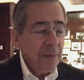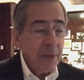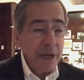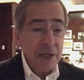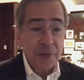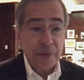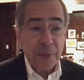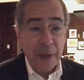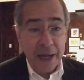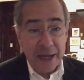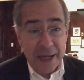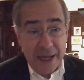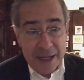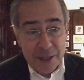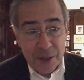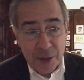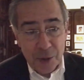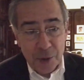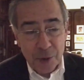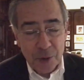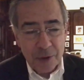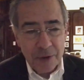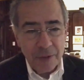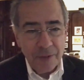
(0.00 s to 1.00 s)
Mas para
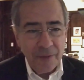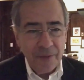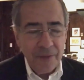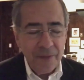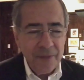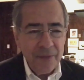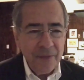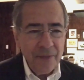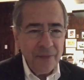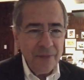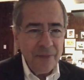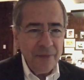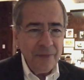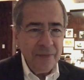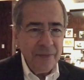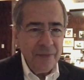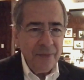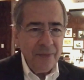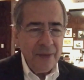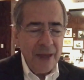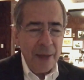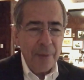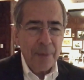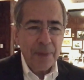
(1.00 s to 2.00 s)
isso
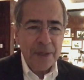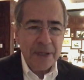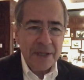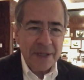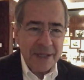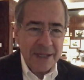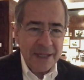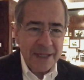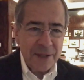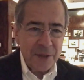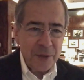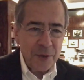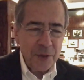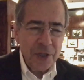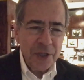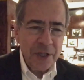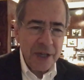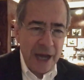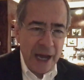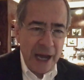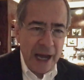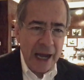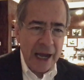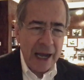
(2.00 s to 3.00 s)
é preciso
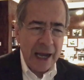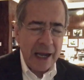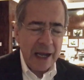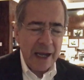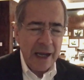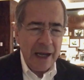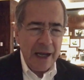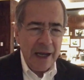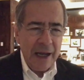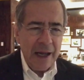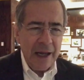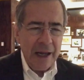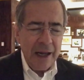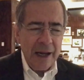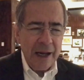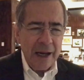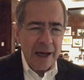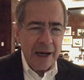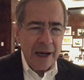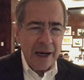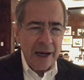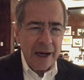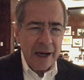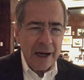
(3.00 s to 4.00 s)
tirar
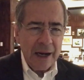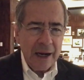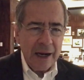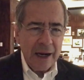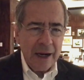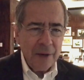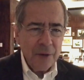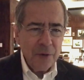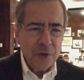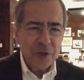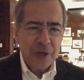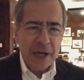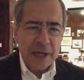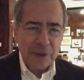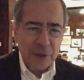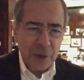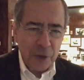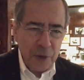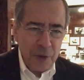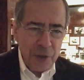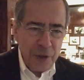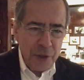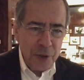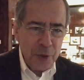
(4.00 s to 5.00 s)
os
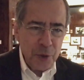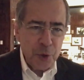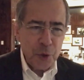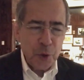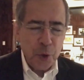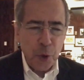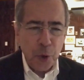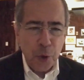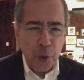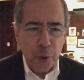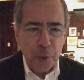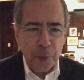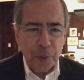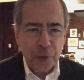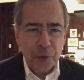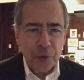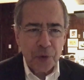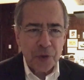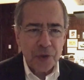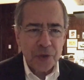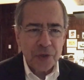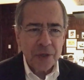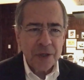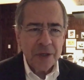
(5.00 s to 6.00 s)
ladrões e os
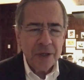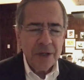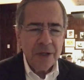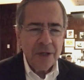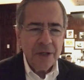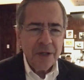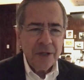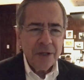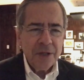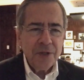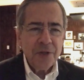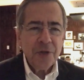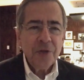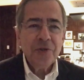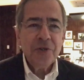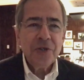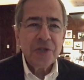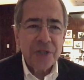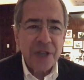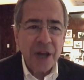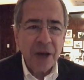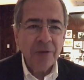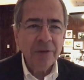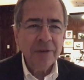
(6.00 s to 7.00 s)
corruptos de
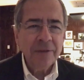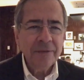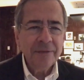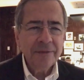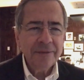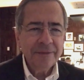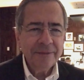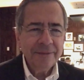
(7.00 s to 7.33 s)
onde estão.